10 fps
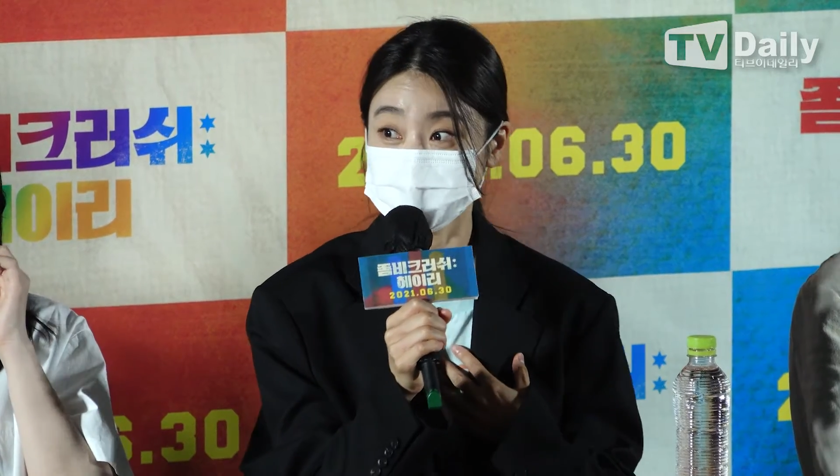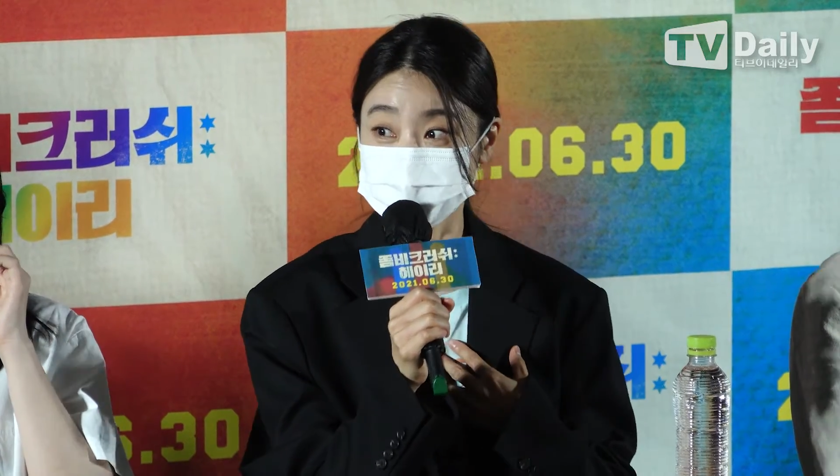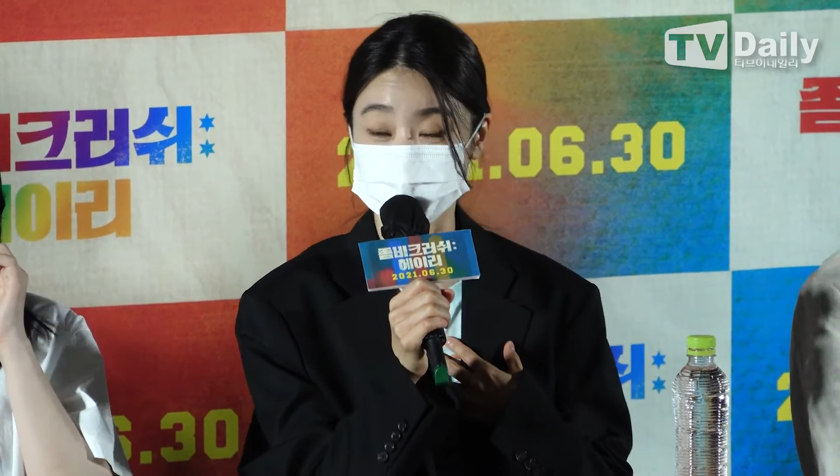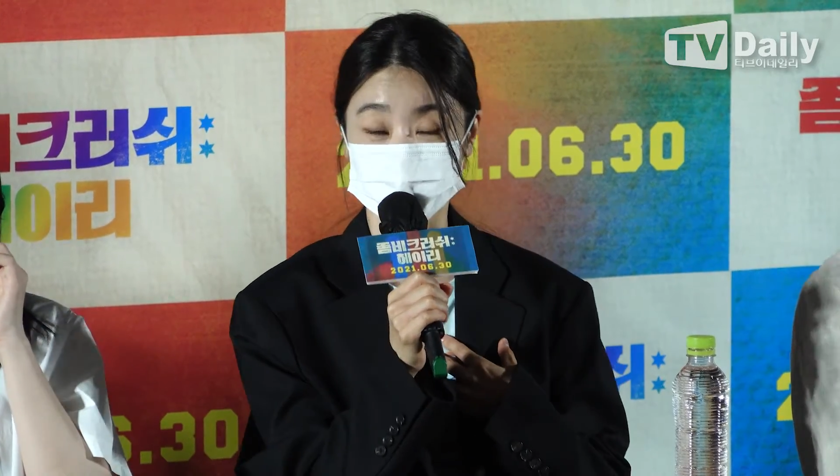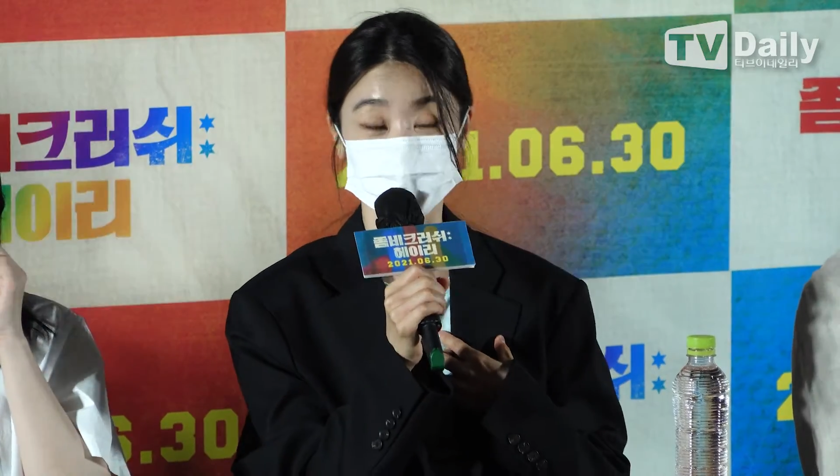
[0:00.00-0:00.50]

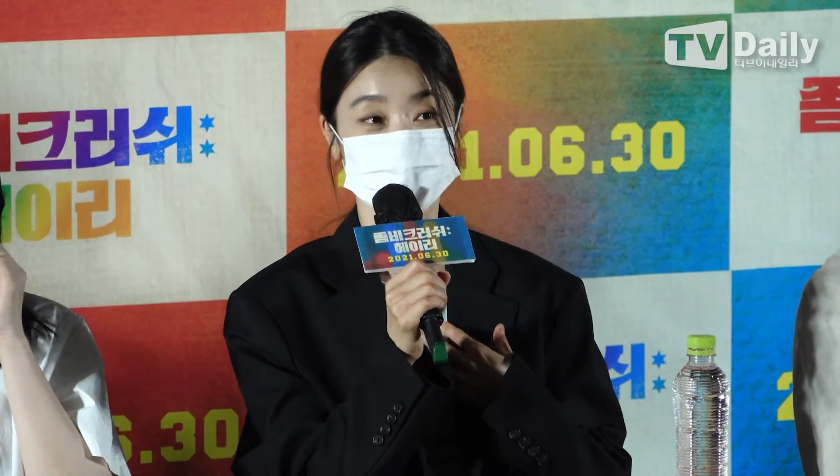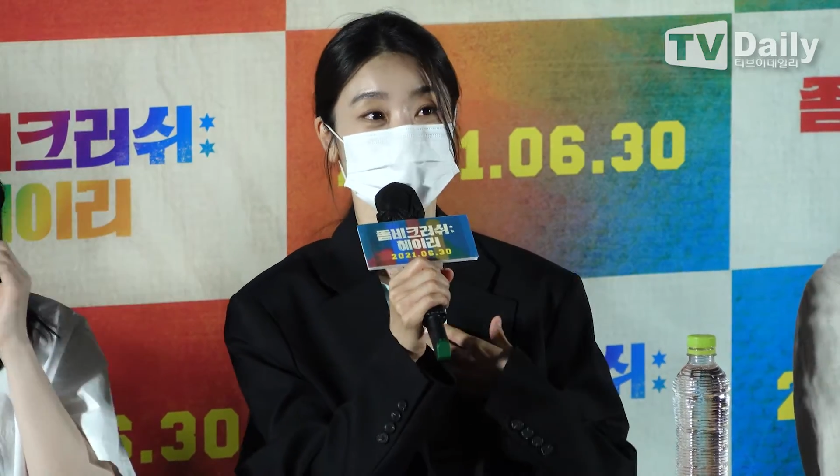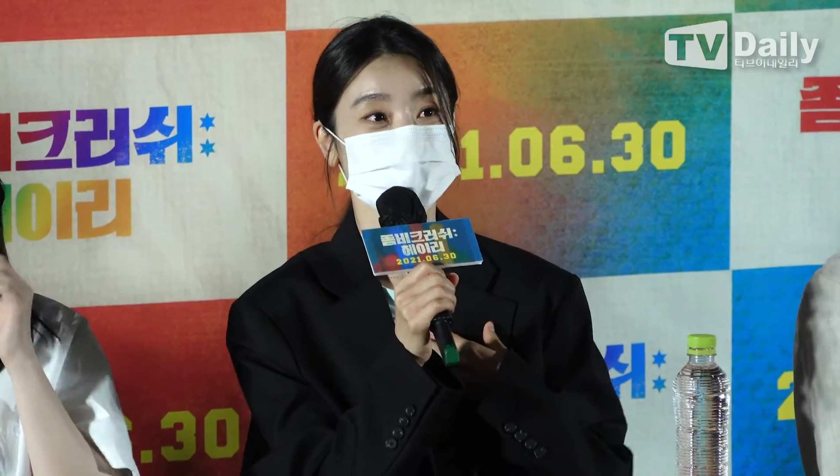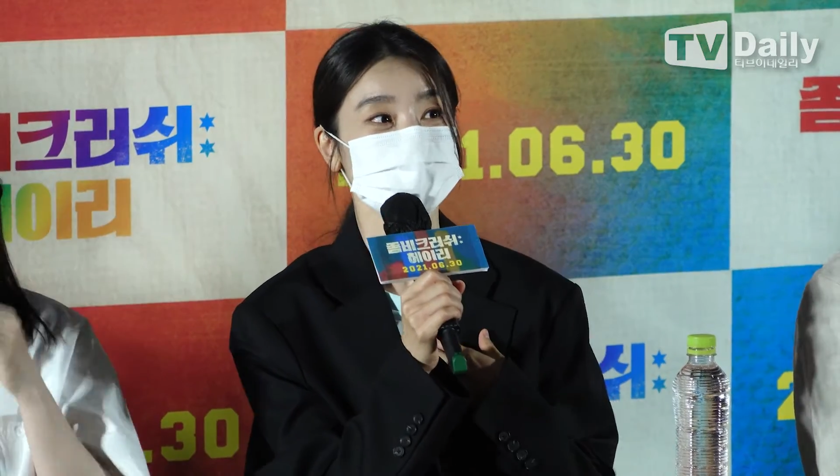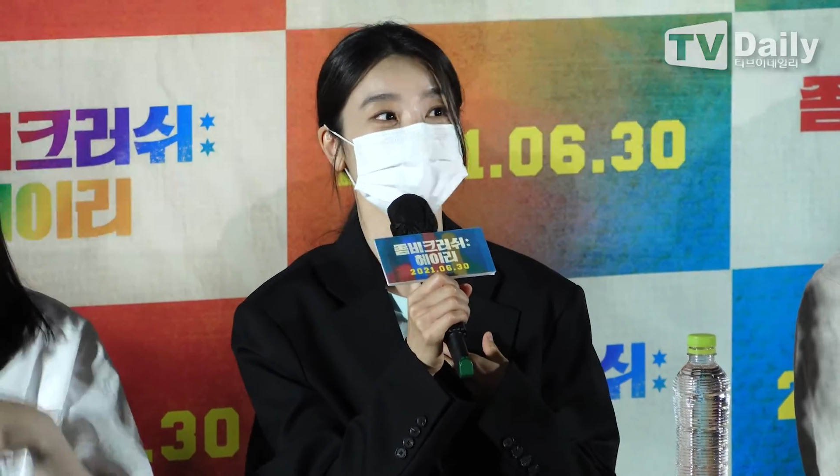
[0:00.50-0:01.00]
그 저는
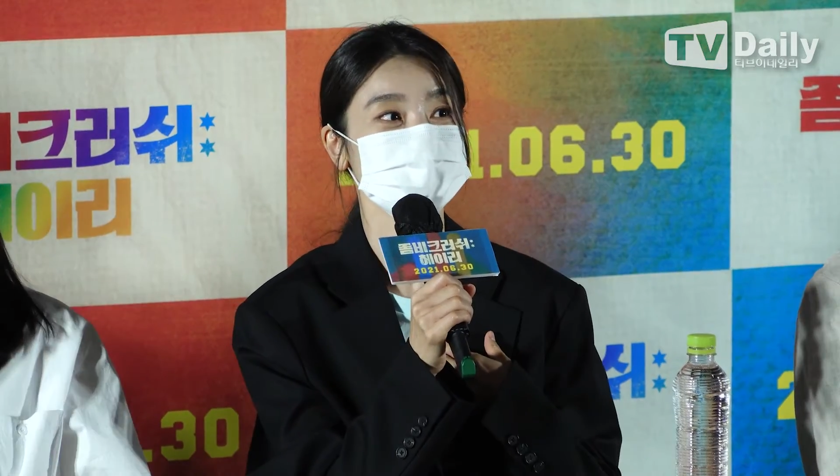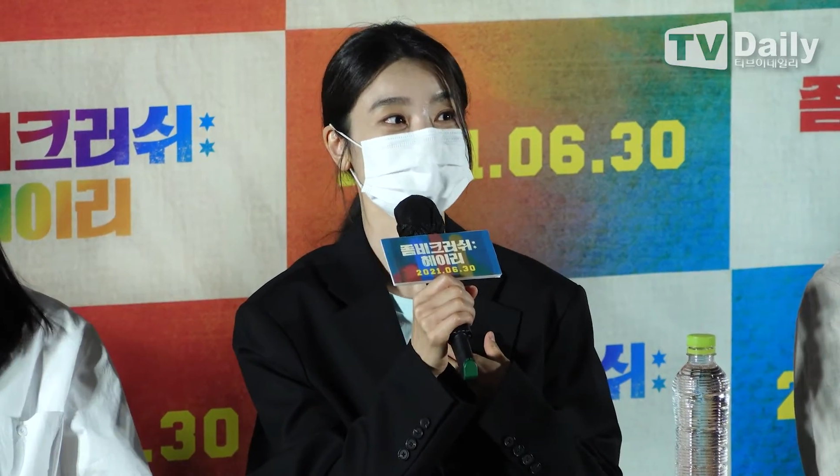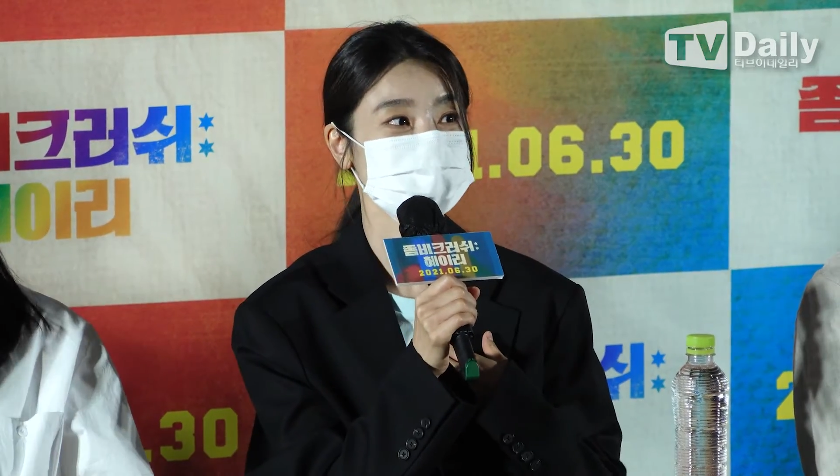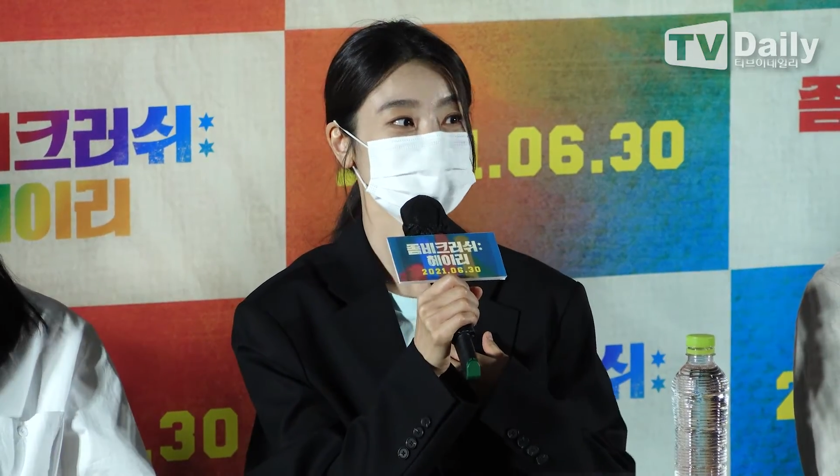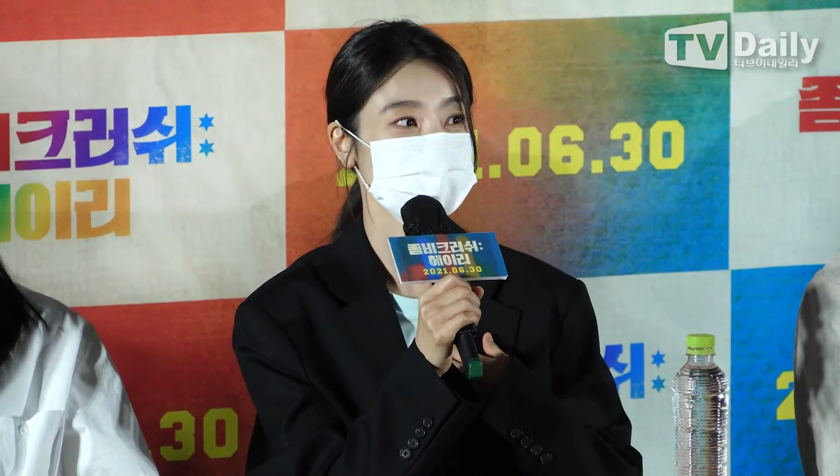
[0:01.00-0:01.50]

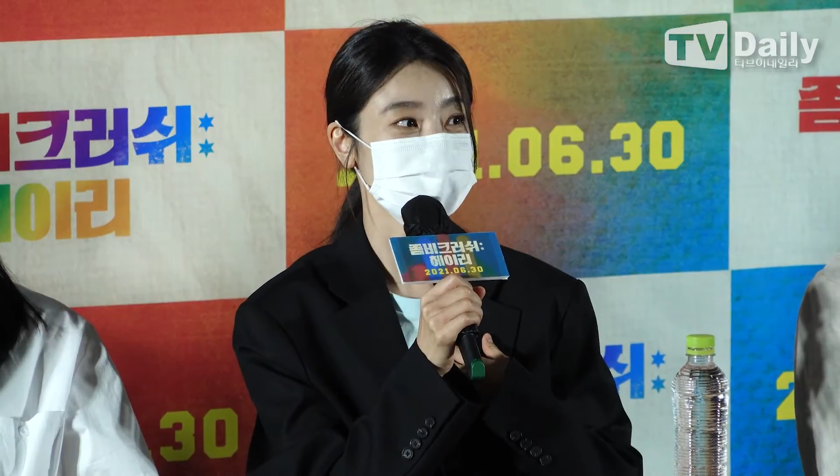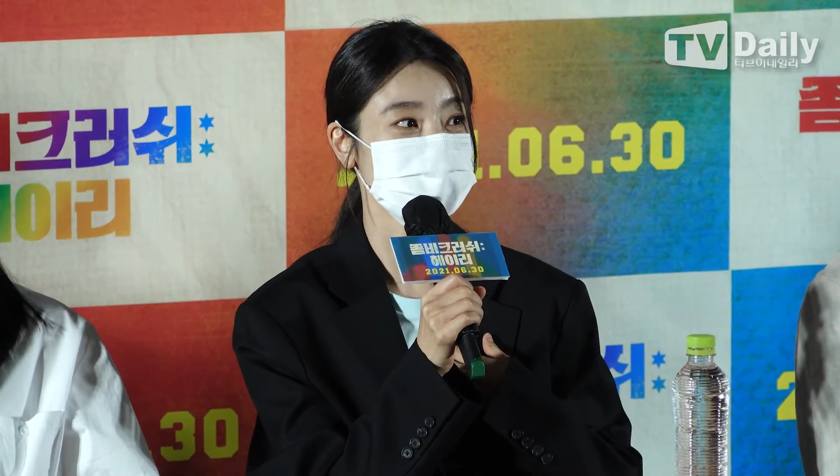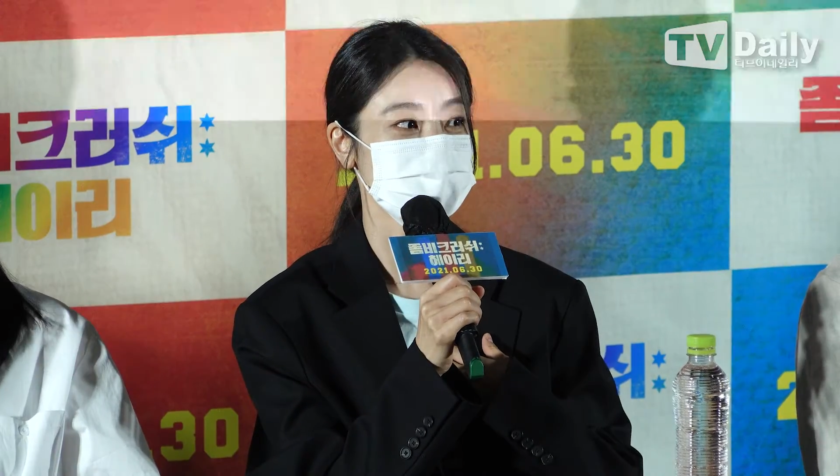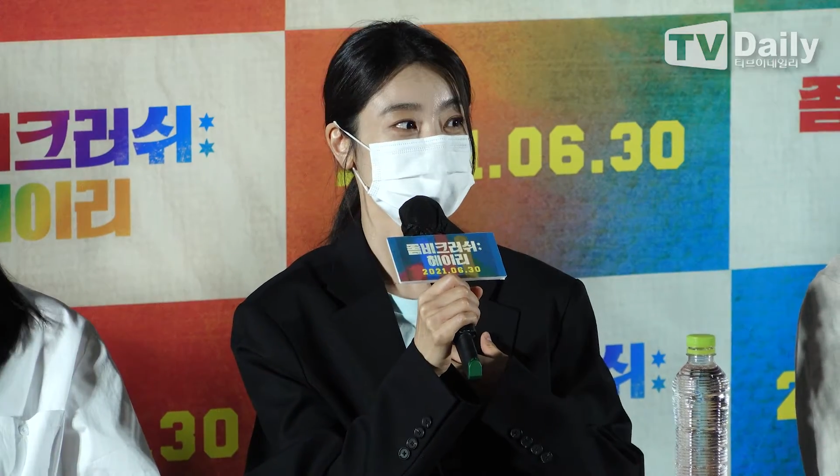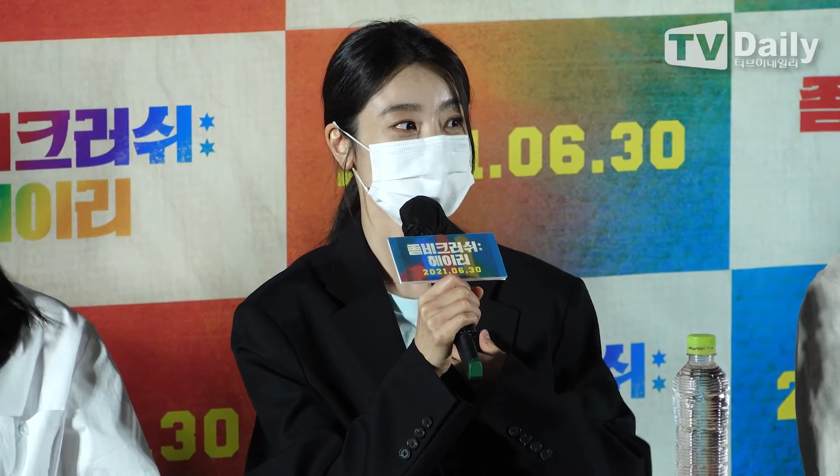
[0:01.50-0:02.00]
사실
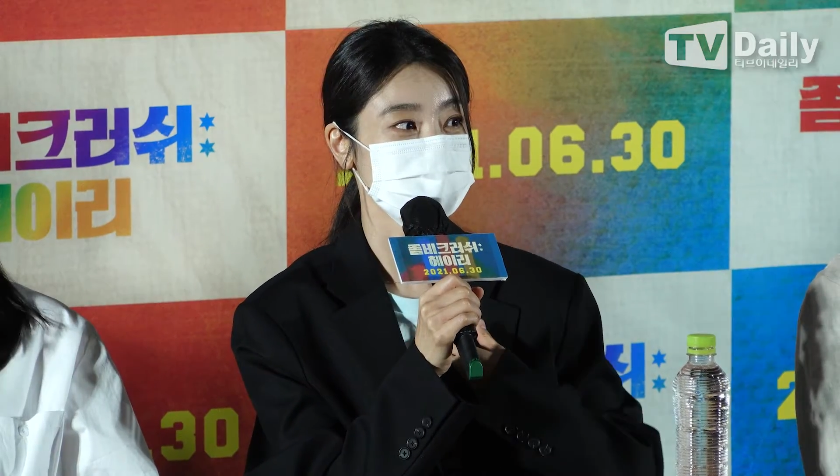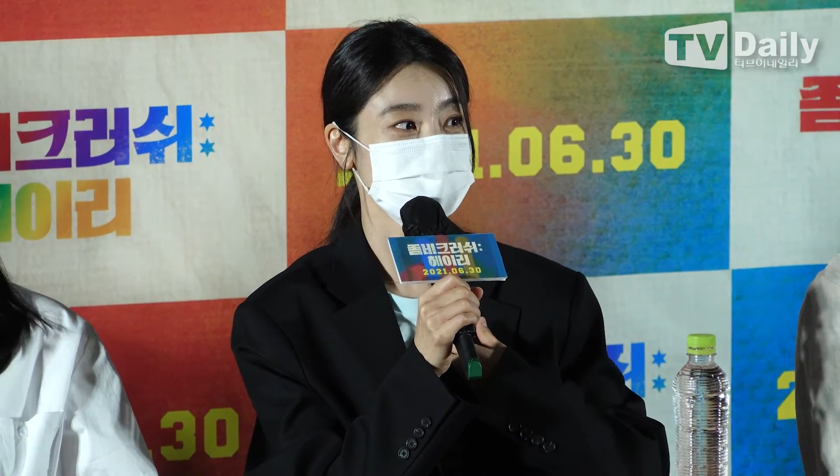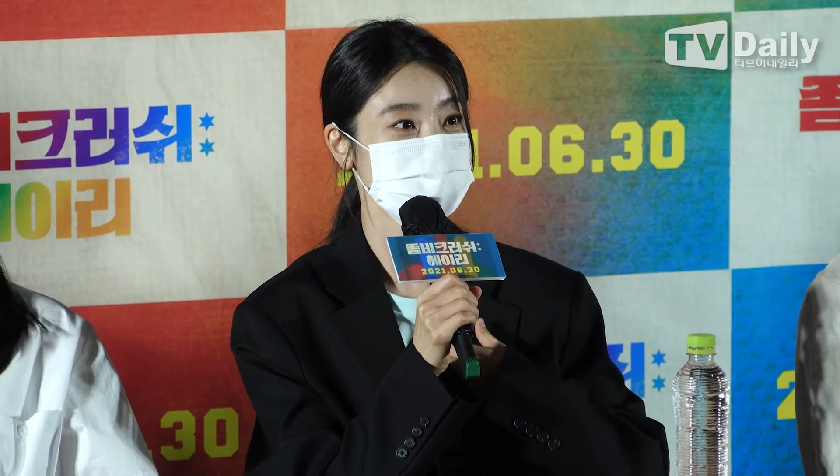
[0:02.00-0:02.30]
어,